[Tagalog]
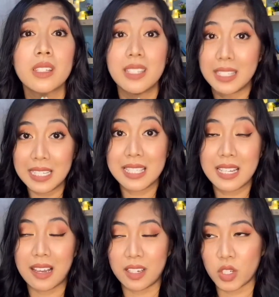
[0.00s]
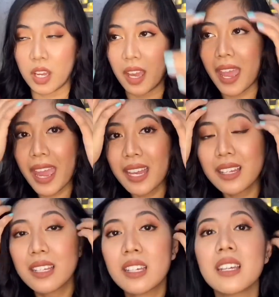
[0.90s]
Easy lang siya.
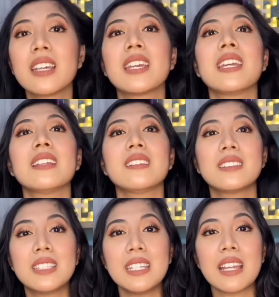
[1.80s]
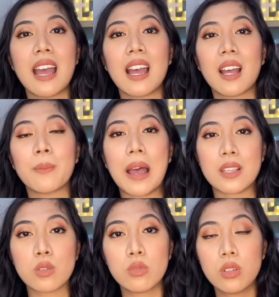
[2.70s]
And hindi
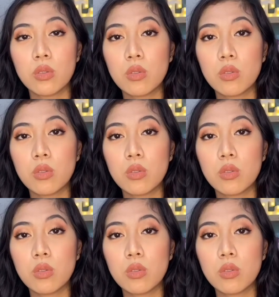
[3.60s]
nakakapaso yung